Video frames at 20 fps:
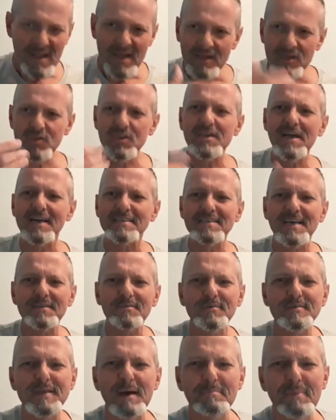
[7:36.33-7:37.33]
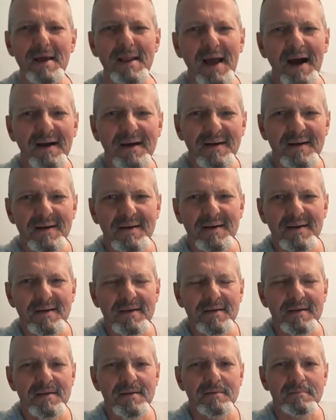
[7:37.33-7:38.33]
Giga 7, on s'appelle.
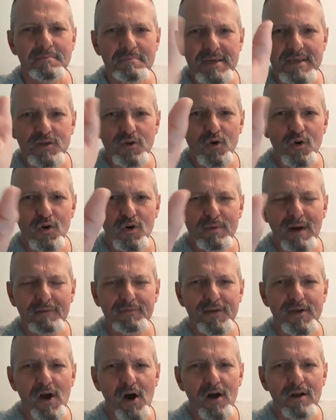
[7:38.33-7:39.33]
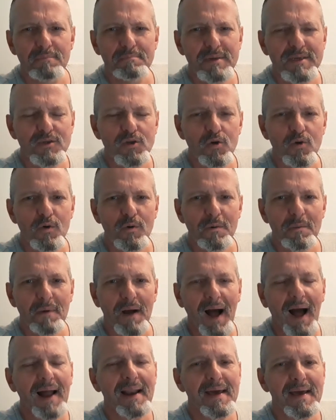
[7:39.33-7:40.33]
Bisous, ma filleule, bisous.
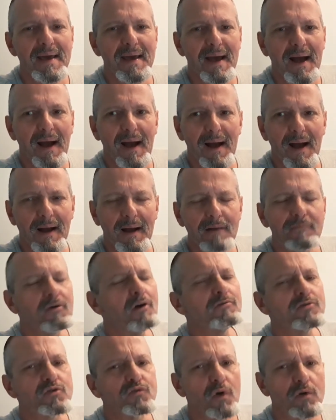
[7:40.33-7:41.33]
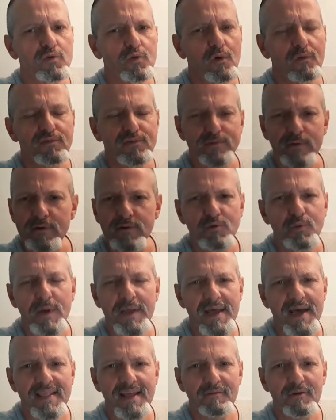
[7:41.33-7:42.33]
Allez, je vous retrouve ce
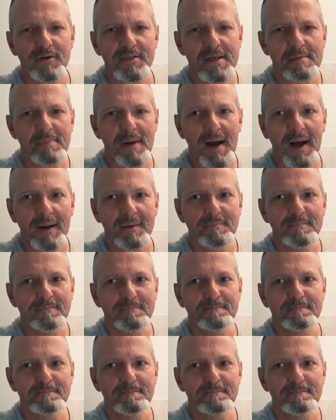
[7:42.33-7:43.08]
week-end avant le départ.